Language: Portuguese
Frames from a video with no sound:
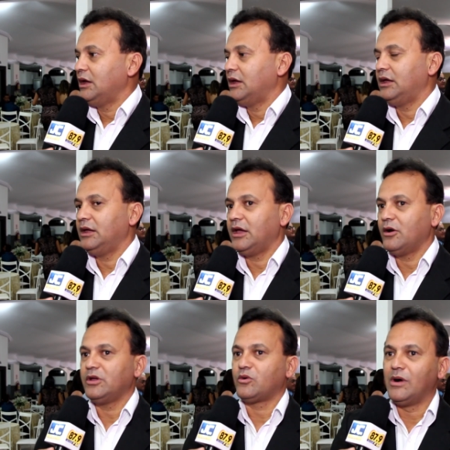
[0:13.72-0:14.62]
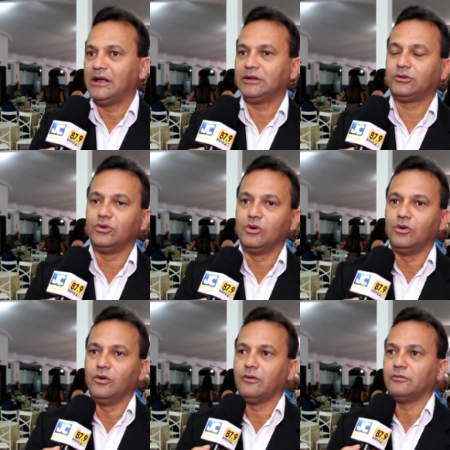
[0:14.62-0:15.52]
E eu,
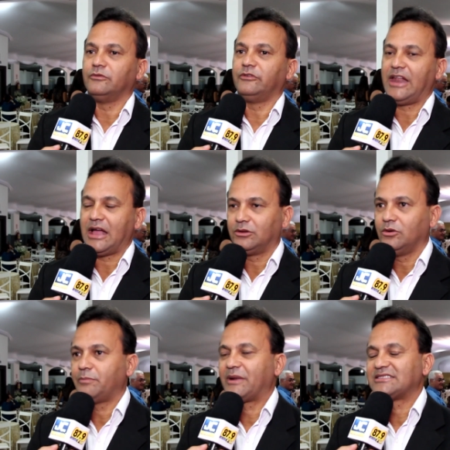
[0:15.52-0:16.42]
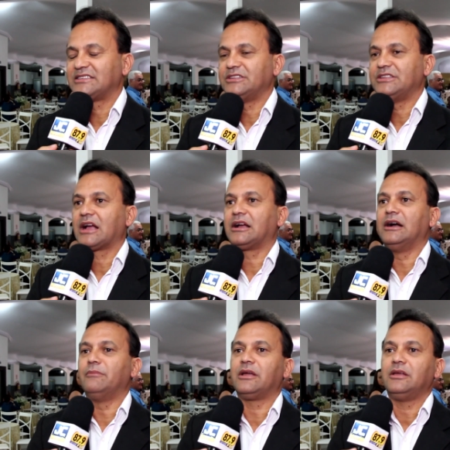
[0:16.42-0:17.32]
enquanto vereador e presidente da
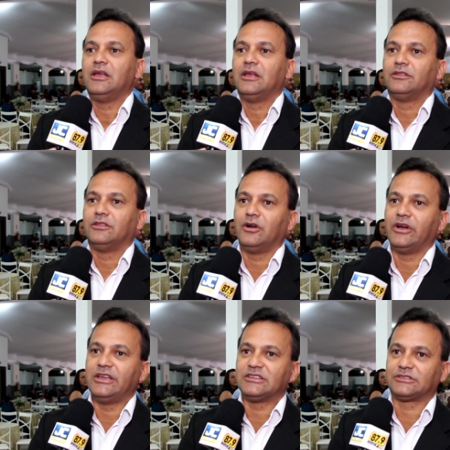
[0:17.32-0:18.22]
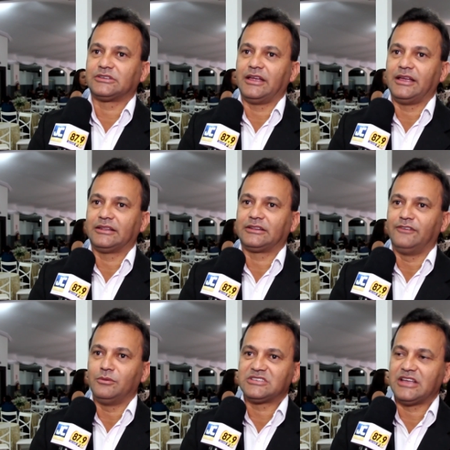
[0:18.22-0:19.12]
Câmara, nós é,
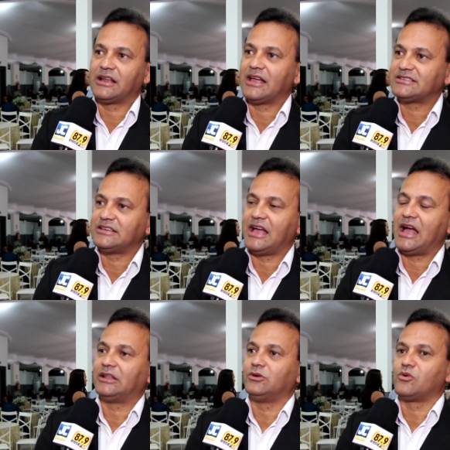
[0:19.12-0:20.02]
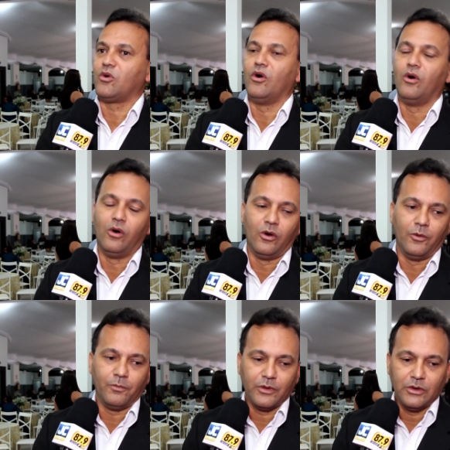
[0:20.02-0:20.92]
vamos ser agraciados
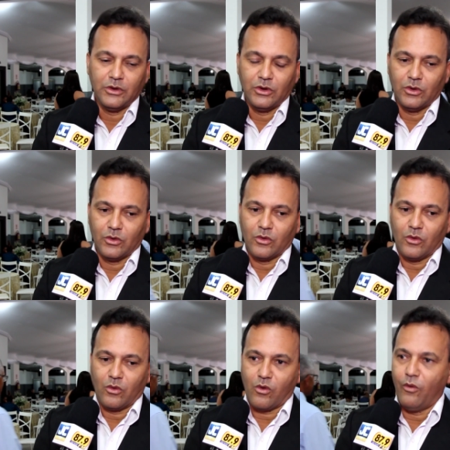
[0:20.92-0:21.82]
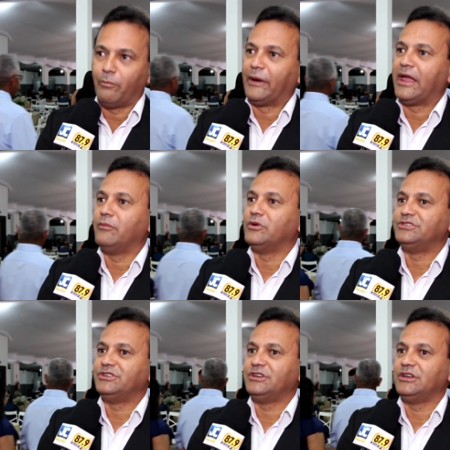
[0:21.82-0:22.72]
com, com o prêmio
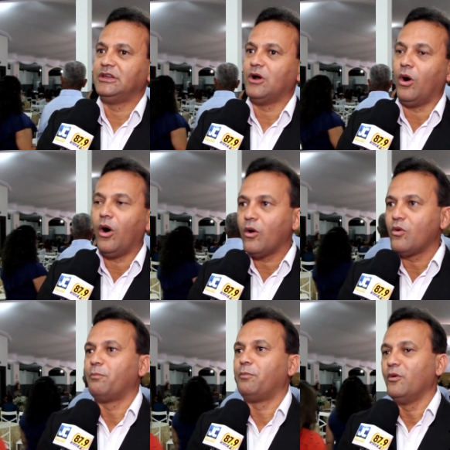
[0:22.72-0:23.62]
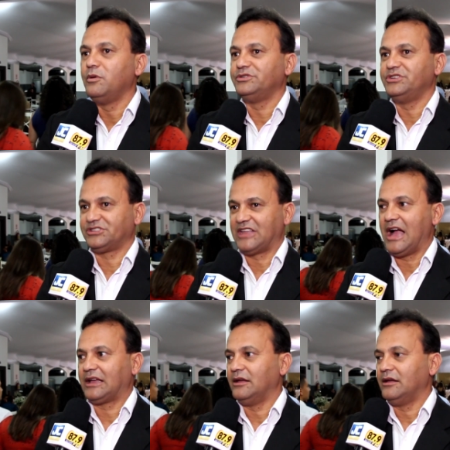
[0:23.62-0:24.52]
de órgão público de
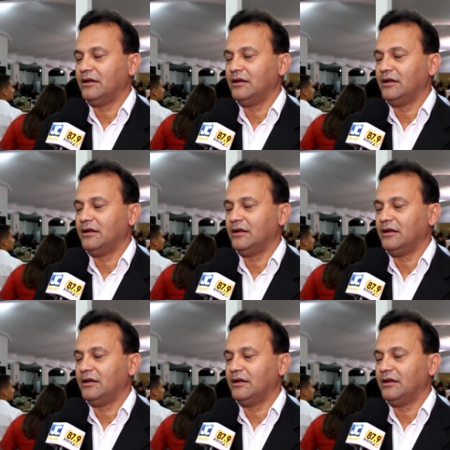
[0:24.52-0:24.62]
destaque.